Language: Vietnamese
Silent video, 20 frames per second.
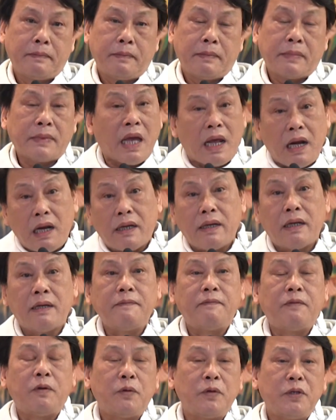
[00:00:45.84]
Ta là
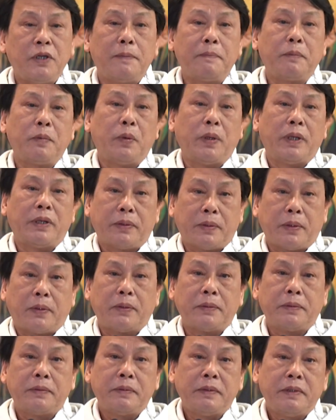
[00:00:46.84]
đấng vô nhiễm nguyên
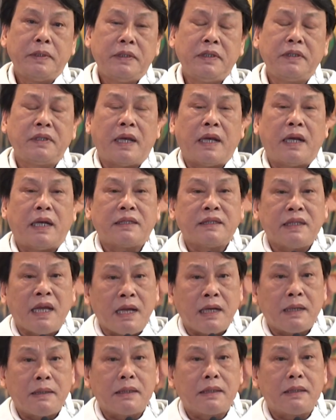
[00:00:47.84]
tội. Như thế là xác